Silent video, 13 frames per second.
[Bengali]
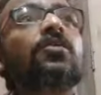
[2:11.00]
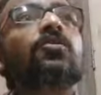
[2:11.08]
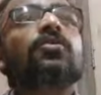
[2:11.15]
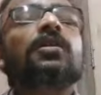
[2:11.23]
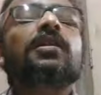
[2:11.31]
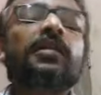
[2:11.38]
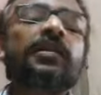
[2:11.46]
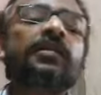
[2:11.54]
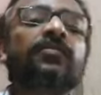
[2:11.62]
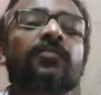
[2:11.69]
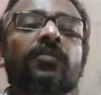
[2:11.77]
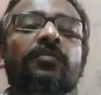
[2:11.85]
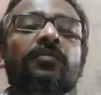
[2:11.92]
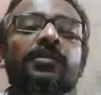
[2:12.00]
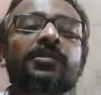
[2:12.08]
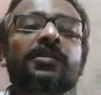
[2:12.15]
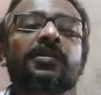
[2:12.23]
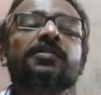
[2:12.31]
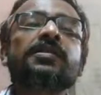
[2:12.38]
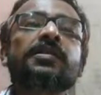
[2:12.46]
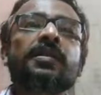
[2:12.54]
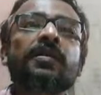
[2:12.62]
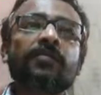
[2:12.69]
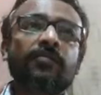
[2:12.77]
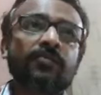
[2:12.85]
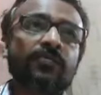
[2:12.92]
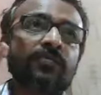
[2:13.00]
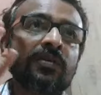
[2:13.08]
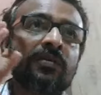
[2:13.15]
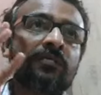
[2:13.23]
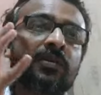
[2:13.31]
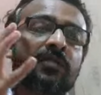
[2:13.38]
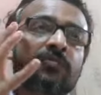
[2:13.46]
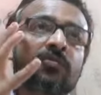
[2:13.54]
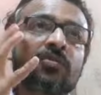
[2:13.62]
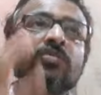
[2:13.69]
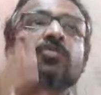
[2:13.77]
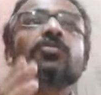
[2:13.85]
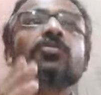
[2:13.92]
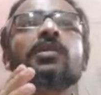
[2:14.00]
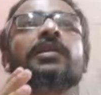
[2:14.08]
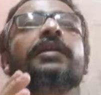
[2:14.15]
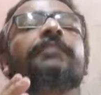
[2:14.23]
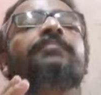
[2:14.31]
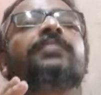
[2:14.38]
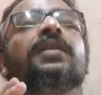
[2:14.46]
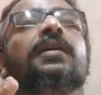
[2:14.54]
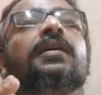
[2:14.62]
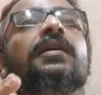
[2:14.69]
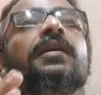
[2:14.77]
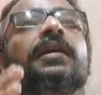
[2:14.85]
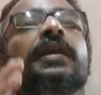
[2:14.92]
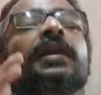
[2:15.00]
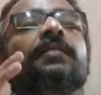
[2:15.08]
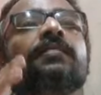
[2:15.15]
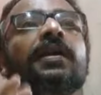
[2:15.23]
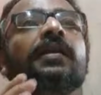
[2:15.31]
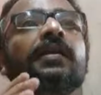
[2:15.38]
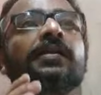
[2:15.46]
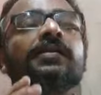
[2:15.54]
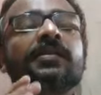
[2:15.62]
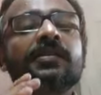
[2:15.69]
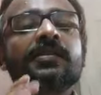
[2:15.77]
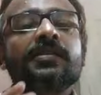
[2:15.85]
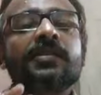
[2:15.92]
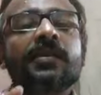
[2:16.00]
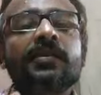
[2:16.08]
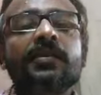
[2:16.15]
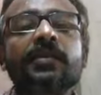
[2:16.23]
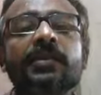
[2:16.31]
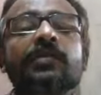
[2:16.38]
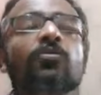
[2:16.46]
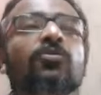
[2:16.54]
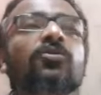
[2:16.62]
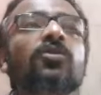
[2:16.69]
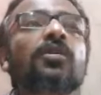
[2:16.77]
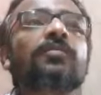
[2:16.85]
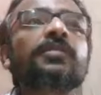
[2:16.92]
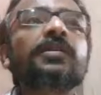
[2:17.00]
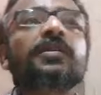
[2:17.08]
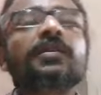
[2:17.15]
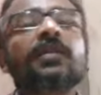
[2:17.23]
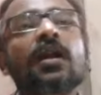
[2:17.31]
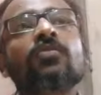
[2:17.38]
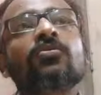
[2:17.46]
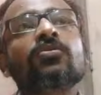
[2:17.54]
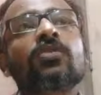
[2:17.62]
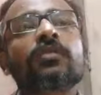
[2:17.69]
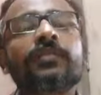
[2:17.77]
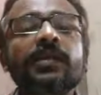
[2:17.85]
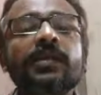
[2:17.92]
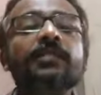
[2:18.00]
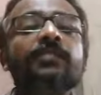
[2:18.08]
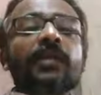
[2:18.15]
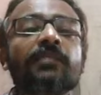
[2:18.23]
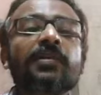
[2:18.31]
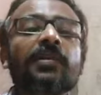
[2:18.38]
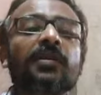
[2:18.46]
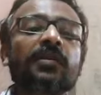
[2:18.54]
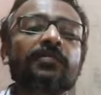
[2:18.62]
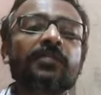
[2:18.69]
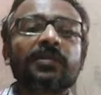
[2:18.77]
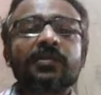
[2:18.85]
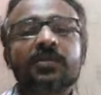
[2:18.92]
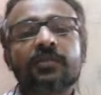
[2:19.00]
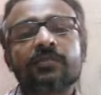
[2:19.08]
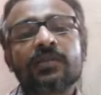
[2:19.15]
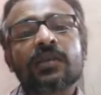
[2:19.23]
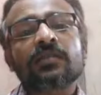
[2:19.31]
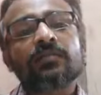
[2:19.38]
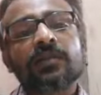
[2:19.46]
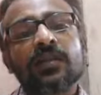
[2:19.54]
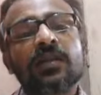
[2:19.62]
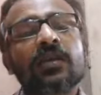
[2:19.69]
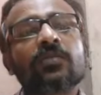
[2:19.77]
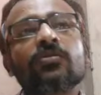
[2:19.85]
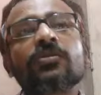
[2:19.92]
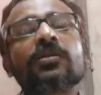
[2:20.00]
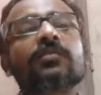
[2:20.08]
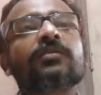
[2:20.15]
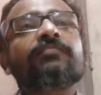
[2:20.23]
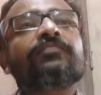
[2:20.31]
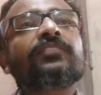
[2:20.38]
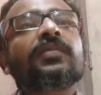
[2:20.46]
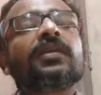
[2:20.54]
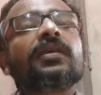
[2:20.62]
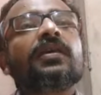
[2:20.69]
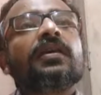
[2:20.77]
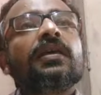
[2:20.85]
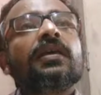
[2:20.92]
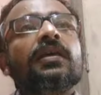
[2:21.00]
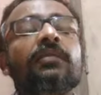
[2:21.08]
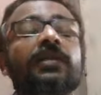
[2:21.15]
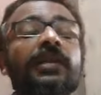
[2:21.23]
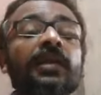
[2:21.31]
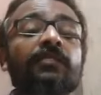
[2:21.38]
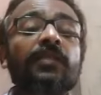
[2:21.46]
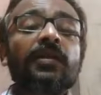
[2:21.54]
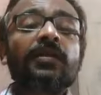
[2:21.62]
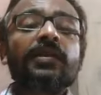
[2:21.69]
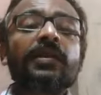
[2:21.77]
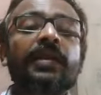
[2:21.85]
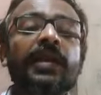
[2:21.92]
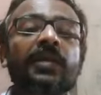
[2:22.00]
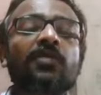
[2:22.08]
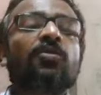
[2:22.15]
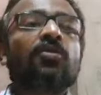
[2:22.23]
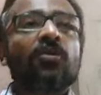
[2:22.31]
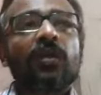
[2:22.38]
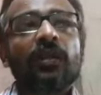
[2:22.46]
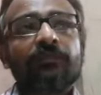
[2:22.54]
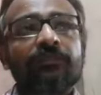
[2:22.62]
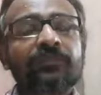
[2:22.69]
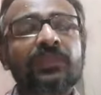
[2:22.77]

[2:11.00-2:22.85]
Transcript: টোটাল ইনফরমেশান যেটা আমরা ফলো করলে এগ বাইন্ডিং জিনিসটা কি কী করতে হবে কি না করতে হবে এই ব্যাপারটাকে আপনাদের সামনে একদম ক্লিয়ার হয়ে যাবে এবার এগ বাইন্ডিং কেন হয়